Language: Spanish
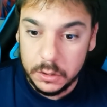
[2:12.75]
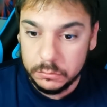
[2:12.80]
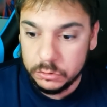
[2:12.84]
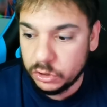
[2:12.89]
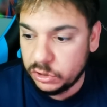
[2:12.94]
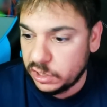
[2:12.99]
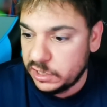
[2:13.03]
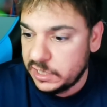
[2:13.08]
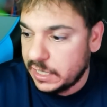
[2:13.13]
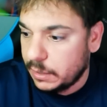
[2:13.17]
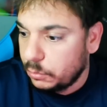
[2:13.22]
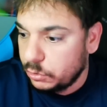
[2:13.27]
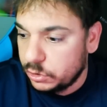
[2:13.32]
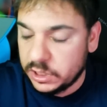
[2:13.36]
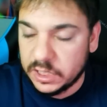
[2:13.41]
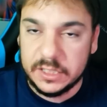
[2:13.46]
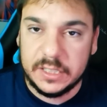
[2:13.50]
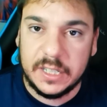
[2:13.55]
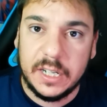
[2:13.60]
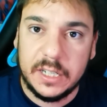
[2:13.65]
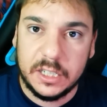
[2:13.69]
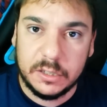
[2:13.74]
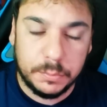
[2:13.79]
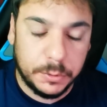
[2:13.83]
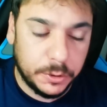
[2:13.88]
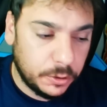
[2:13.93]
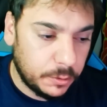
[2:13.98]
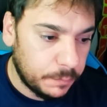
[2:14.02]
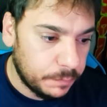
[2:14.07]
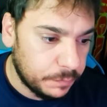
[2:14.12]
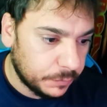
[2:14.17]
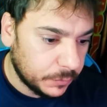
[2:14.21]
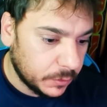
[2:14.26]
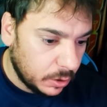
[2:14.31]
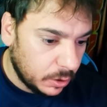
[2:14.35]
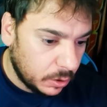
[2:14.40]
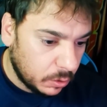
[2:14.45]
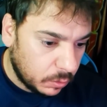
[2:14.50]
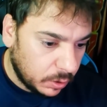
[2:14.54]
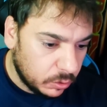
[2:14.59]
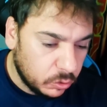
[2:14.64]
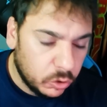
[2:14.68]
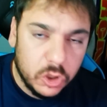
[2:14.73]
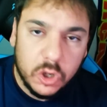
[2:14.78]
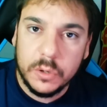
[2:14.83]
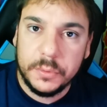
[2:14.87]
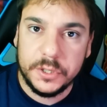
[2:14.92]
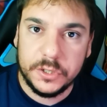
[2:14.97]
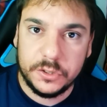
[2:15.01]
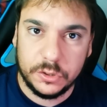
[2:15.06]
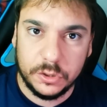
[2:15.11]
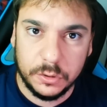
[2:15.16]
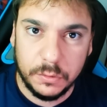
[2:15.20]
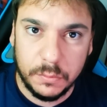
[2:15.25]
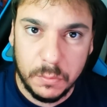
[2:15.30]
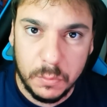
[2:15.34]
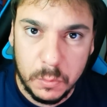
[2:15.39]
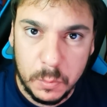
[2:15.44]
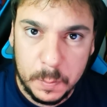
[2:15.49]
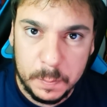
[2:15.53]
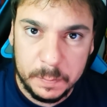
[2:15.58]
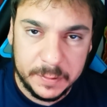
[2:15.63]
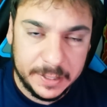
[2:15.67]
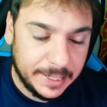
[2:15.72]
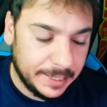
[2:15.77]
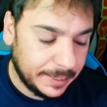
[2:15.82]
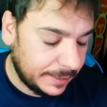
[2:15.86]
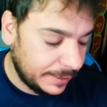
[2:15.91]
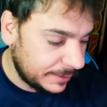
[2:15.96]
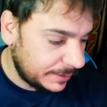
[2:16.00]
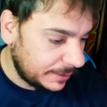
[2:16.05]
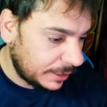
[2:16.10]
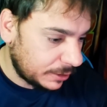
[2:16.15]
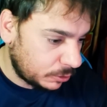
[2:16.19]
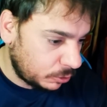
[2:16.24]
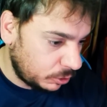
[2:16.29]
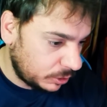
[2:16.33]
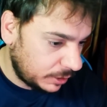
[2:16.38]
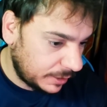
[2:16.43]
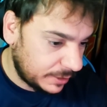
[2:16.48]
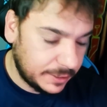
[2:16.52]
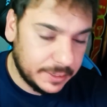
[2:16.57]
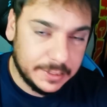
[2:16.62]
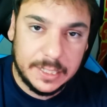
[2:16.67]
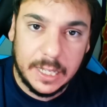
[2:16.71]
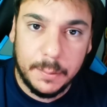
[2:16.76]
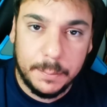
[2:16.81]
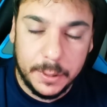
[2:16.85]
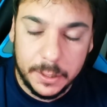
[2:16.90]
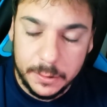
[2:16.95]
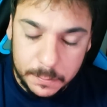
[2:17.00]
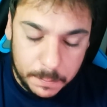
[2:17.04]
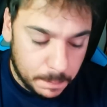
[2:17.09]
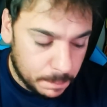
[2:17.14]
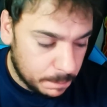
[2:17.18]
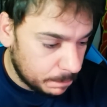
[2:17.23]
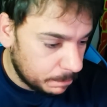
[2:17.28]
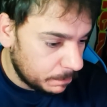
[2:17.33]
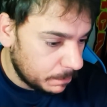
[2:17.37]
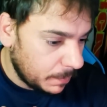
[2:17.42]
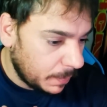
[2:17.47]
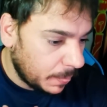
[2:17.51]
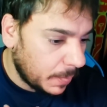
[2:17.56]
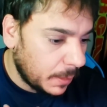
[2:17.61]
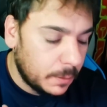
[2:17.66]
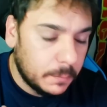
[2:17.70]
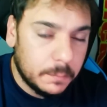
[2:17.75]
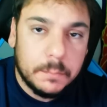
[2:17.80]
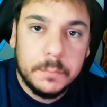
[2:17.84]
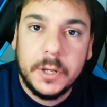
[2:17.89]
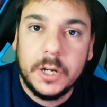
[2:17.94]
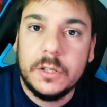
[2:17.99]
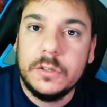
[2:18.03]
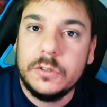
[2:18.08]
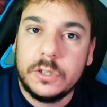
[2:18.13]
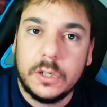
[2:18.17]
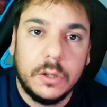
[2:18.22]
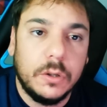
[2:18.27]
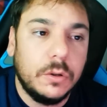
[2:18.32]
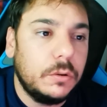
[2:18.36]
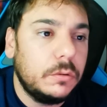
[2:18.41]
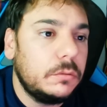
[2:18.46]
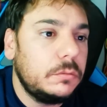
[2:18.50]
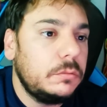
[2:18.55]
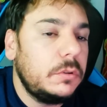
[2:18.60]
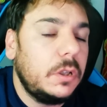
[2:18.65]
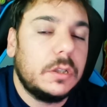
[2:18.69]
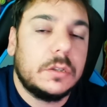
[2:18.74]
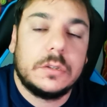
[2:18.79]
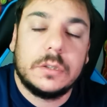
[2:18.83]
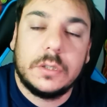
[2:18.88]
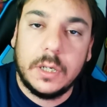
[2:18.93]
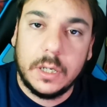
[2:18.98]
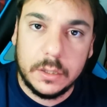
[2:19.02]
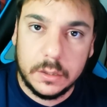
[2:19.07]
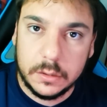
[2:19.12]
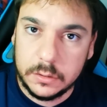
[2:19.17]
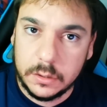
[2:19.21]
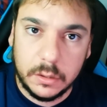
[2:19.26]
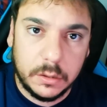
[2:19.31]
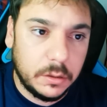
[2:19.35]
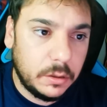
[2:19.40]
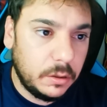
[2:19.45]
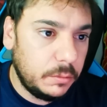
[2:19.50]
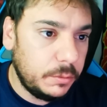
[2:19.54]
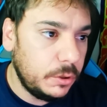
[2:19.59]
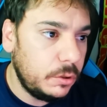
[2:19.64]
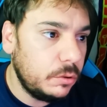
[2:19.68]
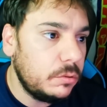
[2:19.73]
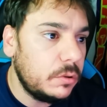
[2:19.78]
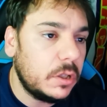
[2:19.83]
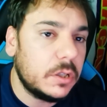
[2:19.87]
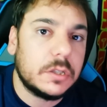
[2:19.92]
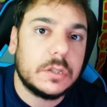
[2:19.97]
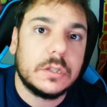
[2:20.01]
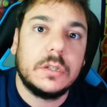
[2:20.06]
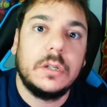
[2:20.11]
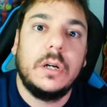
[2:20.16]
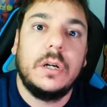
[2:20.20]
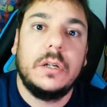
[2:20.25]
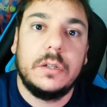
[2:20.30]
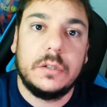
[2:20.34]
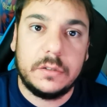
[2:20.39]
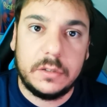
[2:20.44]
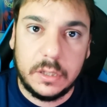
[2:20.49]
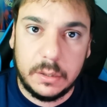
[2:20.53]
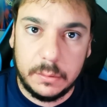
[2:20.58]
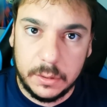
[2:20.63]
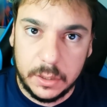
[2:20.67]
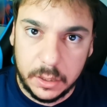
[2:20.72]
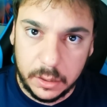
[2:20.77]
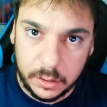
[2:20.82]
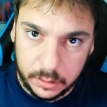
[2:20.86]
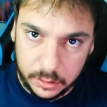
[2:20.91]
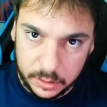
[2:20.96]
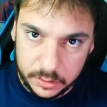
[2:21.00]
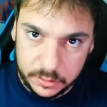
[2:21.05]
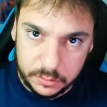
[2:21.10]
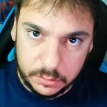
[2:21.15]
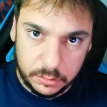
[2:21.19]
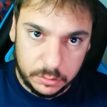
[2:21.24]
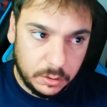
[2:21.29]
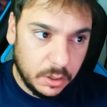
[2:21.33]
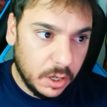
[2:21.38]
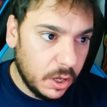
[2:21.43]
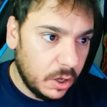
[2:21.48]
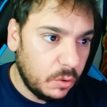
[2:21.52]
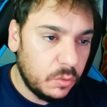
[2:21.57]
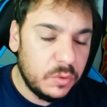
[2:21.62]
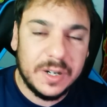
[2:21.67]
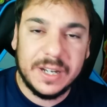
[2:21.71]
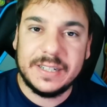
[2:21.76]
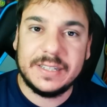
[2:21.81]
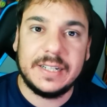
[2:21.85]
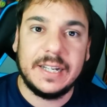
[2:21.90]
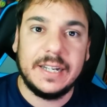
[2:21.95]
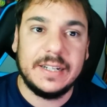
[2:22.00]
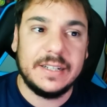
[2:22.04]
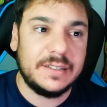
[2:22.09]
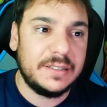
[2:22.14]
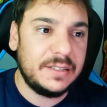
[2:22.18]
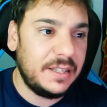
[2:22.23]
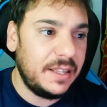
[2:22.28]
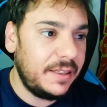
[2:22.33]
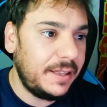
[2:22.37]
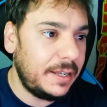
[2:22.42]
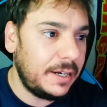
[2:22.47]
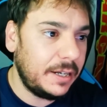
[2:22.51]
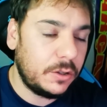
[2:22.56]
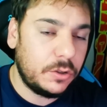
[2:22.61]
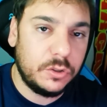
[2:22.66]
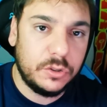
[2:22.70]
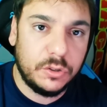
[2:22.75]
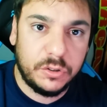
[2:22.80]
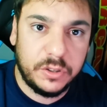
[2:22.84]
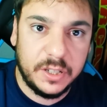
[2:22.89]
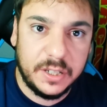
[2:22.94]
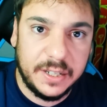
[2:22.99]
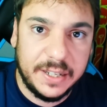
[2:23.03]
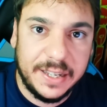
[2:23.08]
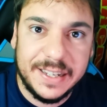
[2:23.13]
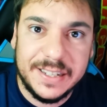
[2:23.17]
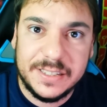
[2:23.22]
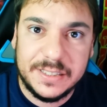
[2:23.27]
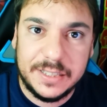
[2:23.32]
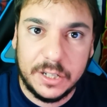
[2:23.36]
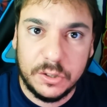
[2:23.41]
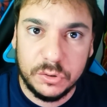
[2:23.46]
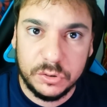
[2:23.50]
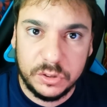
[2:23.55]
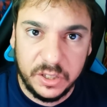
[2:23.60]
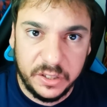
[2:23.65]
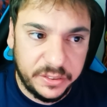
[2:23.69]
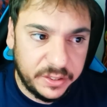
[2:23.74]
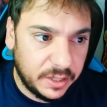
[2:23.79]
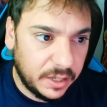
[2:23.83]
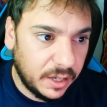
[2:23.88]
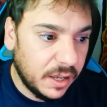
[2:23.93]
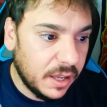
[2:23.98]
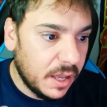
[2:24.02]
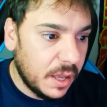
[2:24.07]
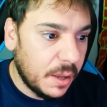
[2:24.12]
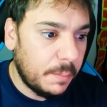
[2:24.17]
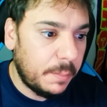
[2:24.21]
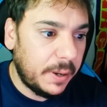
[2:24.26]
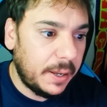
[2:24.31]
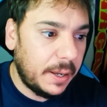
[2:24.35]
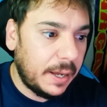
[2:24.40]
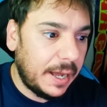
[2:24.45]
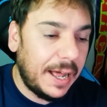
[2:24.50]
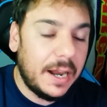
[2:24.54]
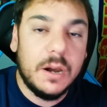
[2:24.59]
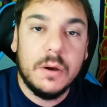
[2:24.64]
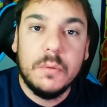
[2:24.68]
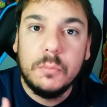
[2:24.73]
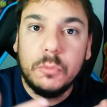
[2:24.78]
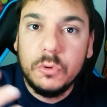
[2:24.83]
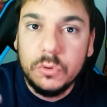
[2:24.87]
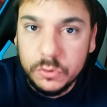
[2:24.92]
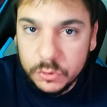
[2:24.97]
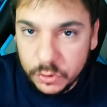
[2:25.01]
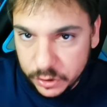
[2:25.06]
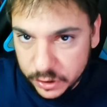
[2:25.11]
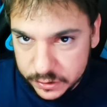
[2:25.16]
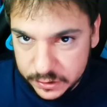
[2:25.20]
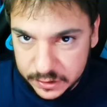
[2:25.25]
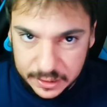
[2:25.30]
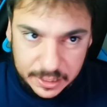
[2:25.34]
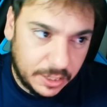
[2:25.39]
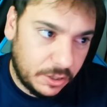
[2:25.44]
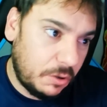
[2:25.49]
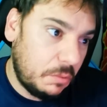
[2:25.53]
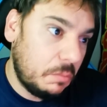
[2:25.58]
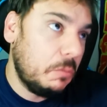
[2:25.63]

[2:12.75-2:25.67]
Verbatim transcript: No tenía muchas ganas, pero cuando yo he visto que, estas cosas se tapan, me han entrado unas ganas de hacer el vídeo, unas ganas de hablar de esto, ¿no? Unas ganas de dar a conocer esta noticia al mundo, en este caso, al